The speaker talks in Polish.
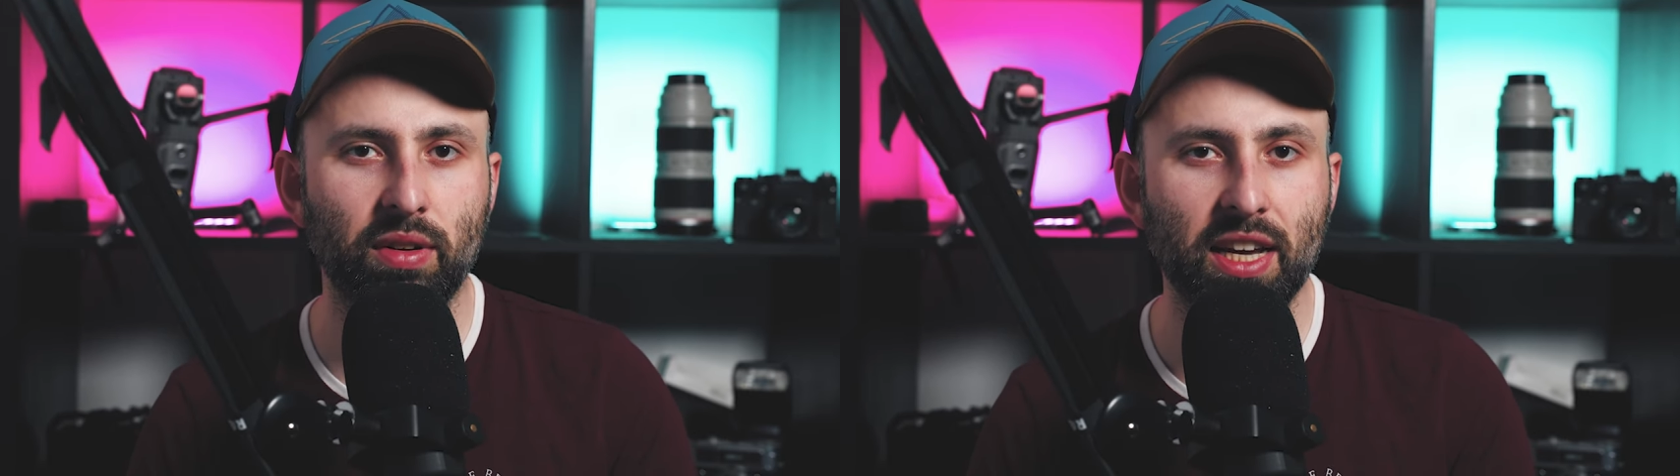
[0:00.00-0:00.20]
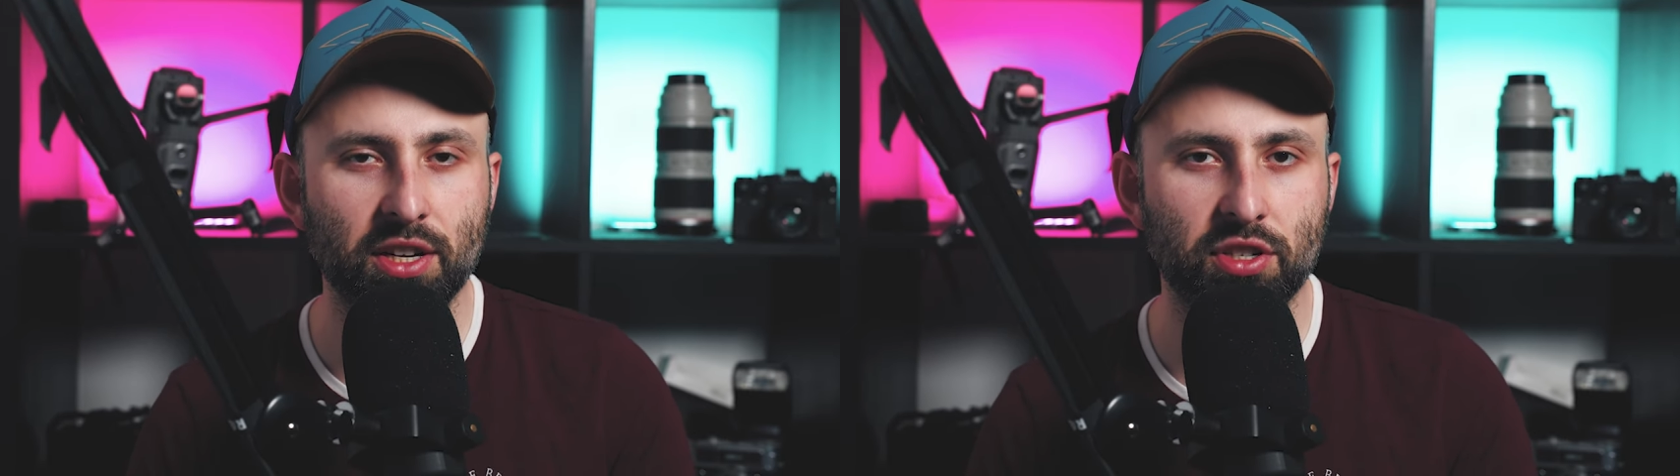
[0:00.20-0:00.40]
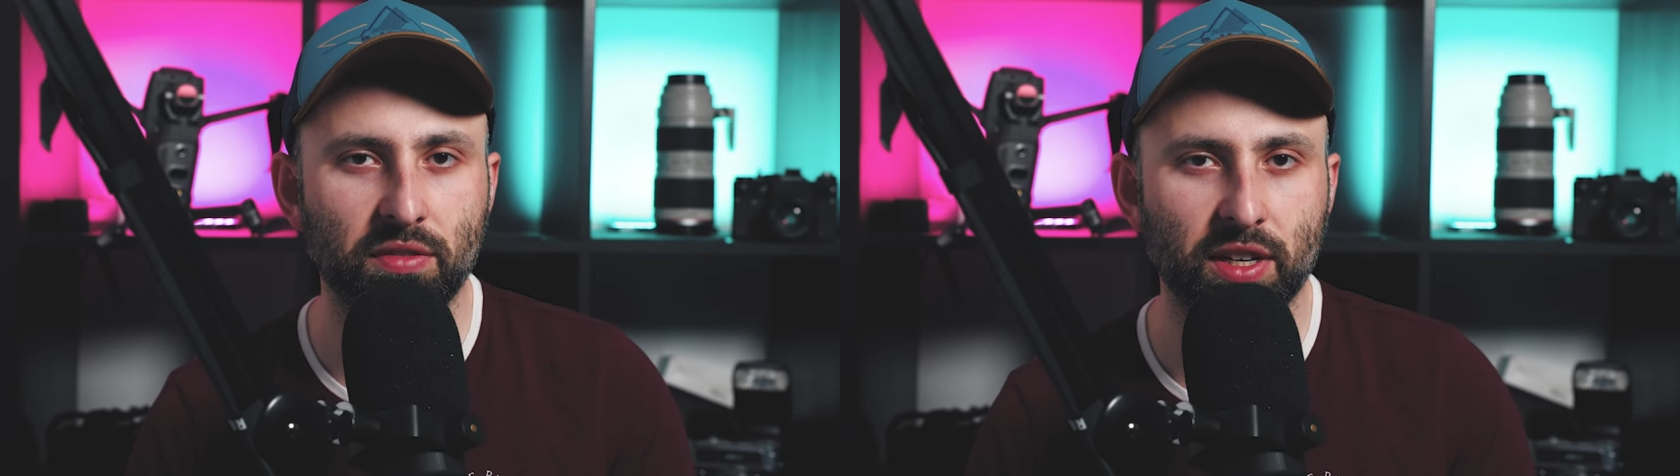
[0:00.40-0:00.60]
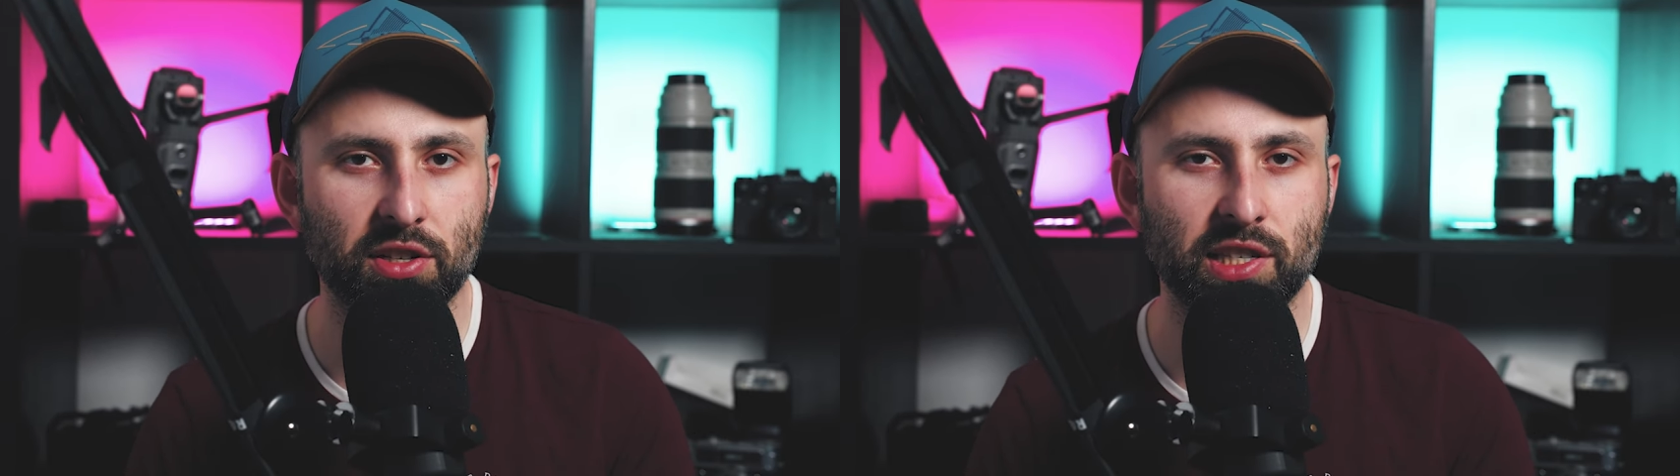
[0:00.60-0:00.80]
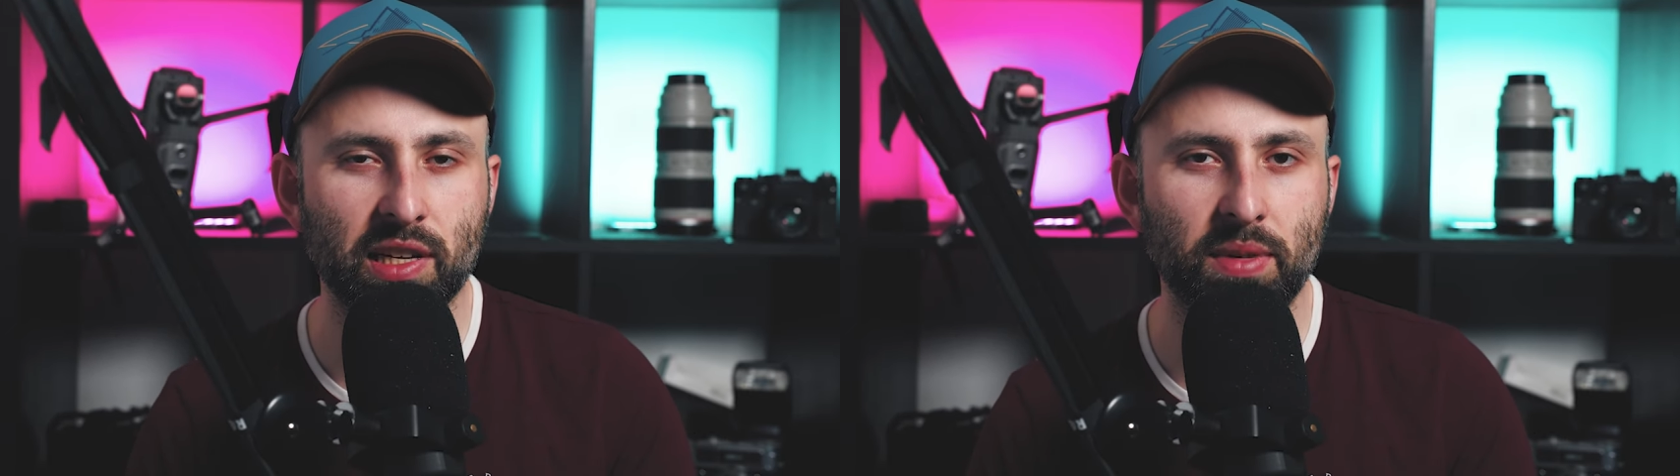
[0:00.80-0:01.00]
jeszcze
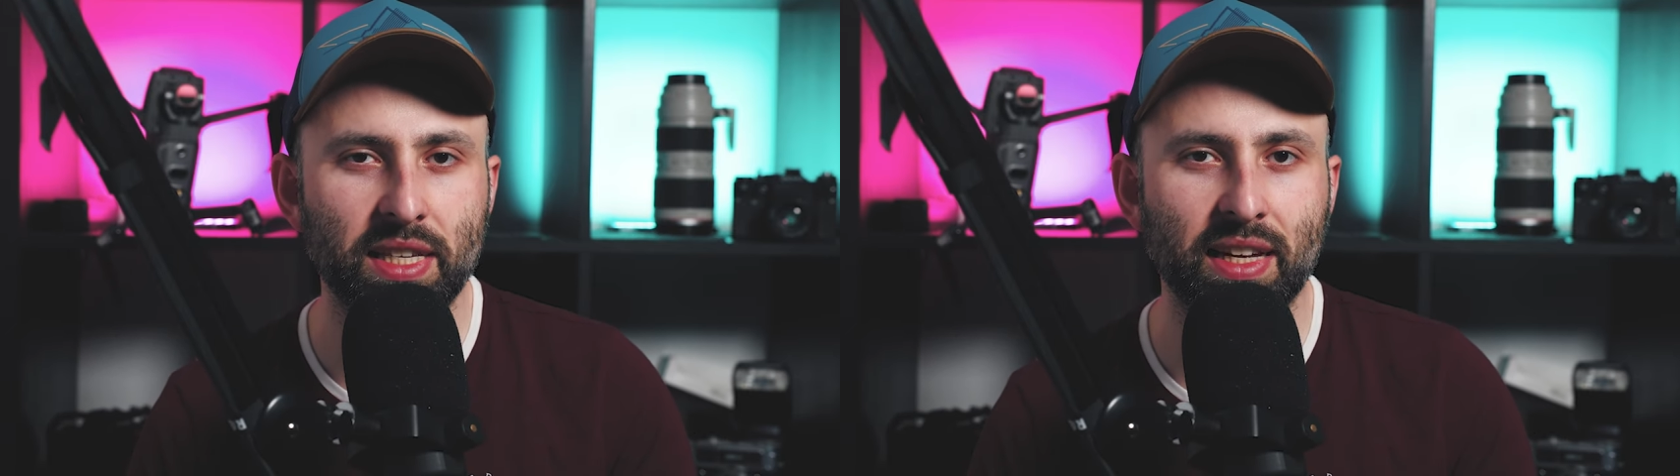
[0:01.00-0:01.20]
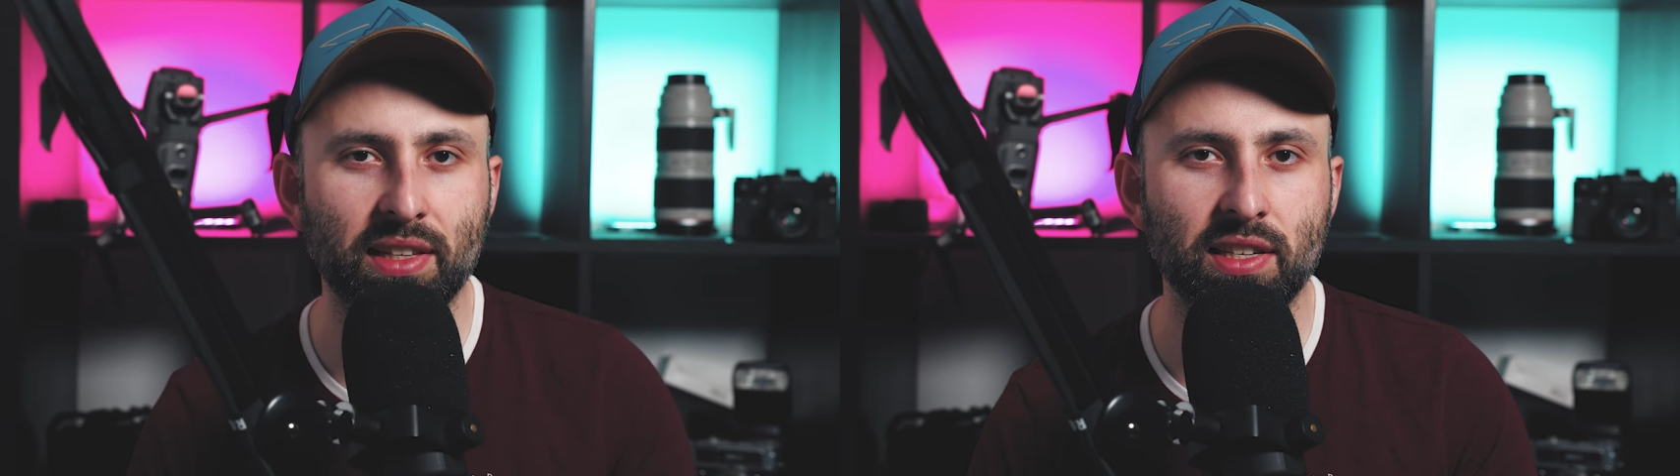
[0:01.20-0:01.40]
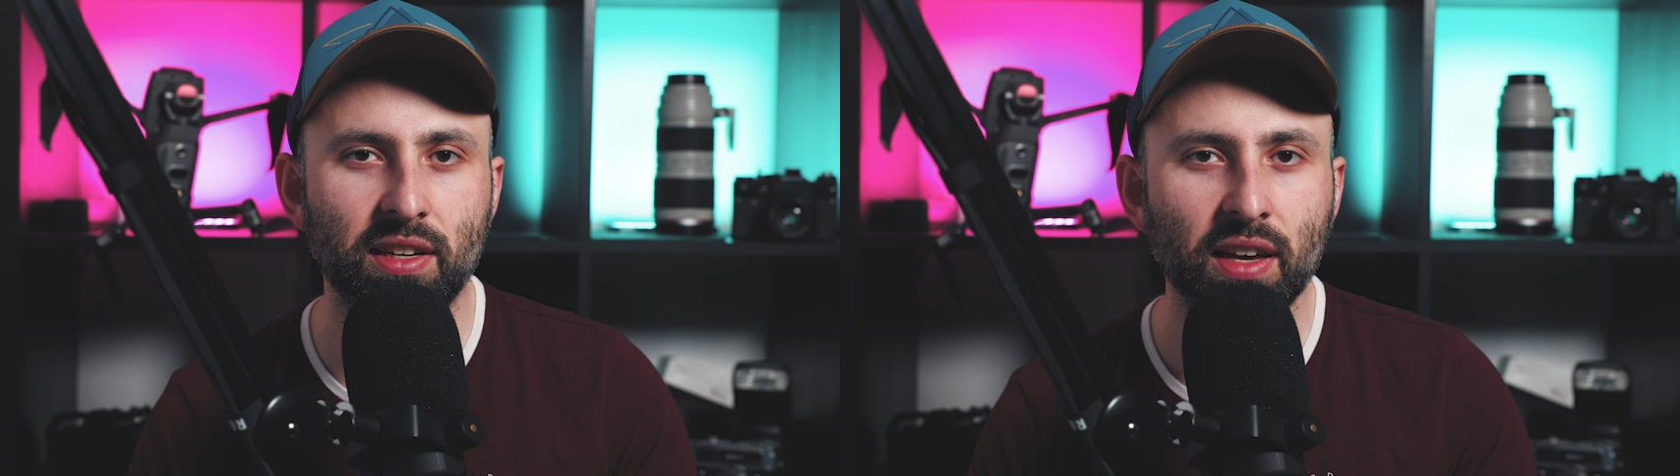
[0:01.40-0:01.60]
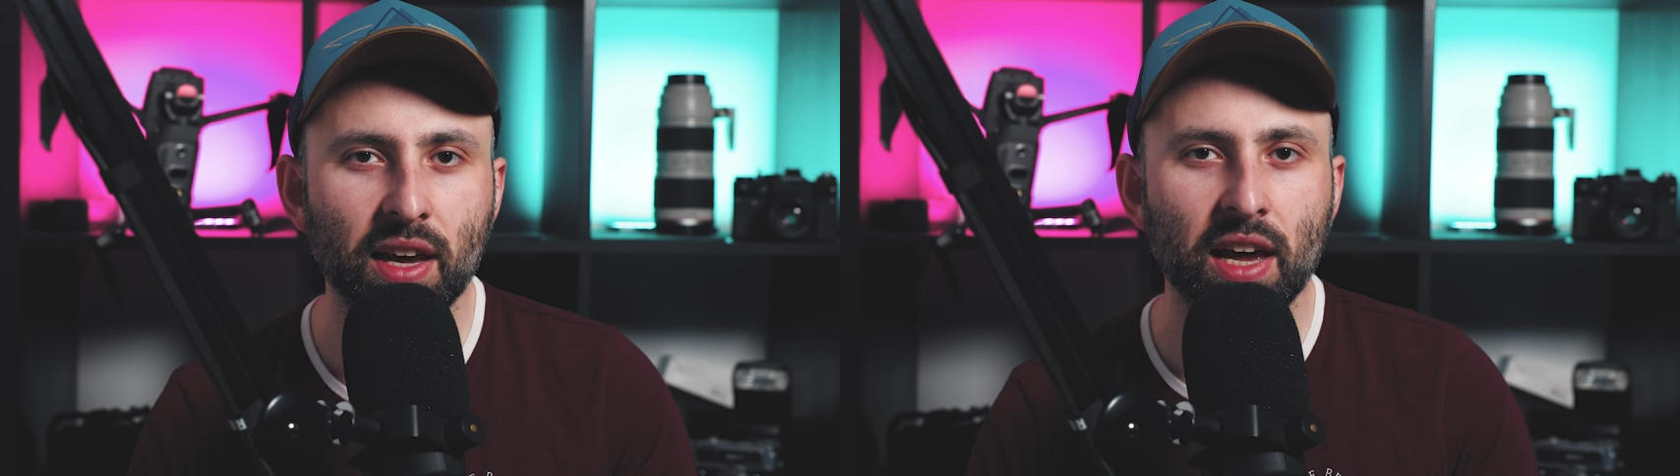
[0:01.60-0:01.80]
większej stabilizacji,